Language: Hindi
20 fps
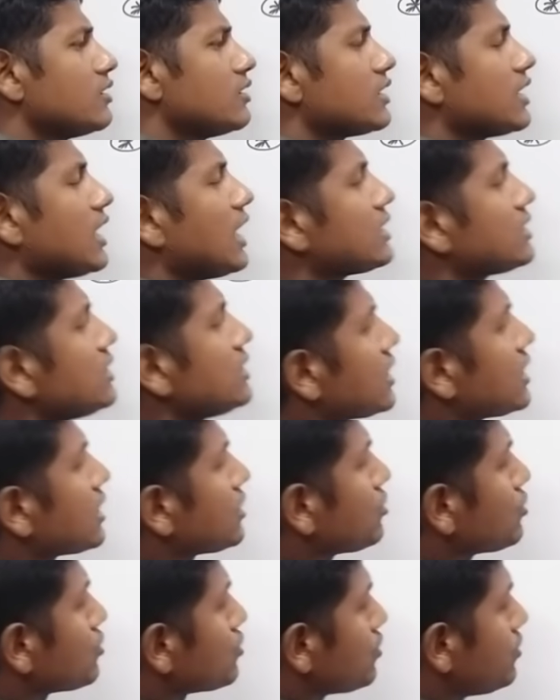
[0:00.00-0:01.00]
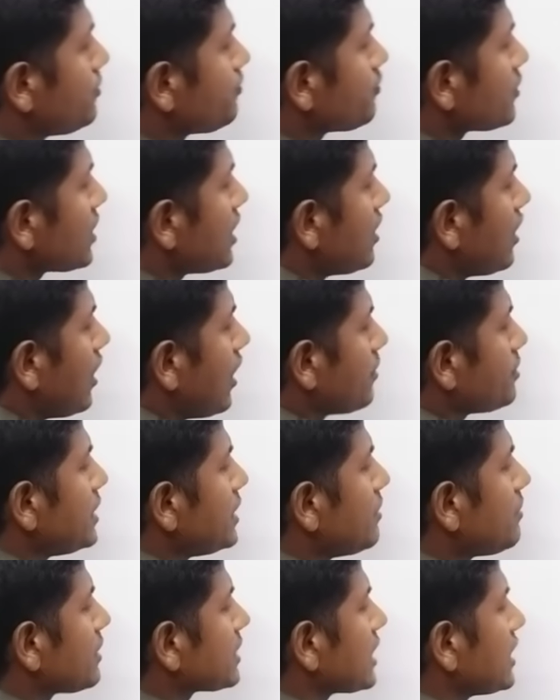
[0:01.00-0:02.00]
ध्यान दीजिएगा दोस्तों
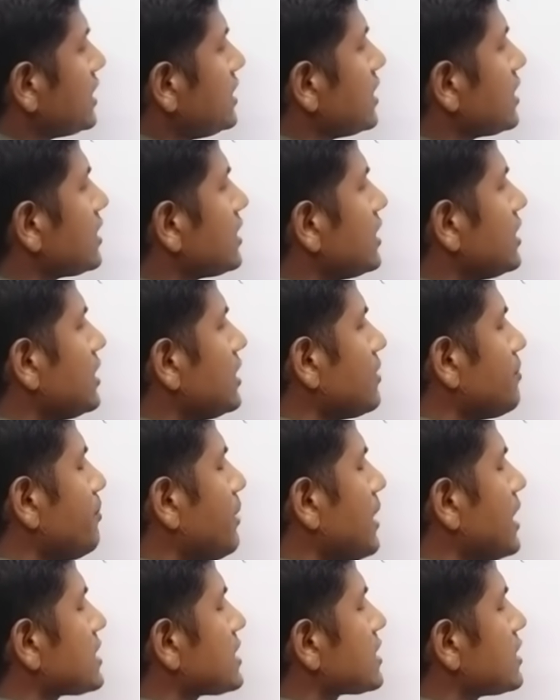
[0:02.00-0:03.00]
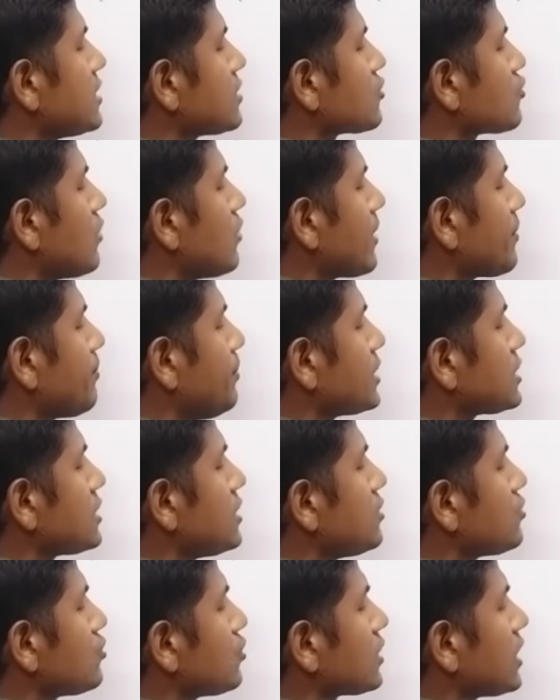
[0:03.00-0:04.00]
अब ये बताइए ना देखिए ना पाँच के स्क्वायर
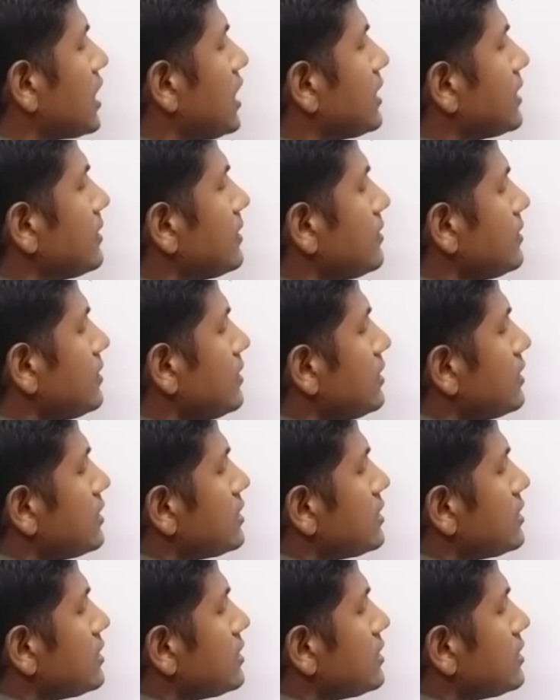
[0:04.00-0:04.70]
पच्चीस होता है ना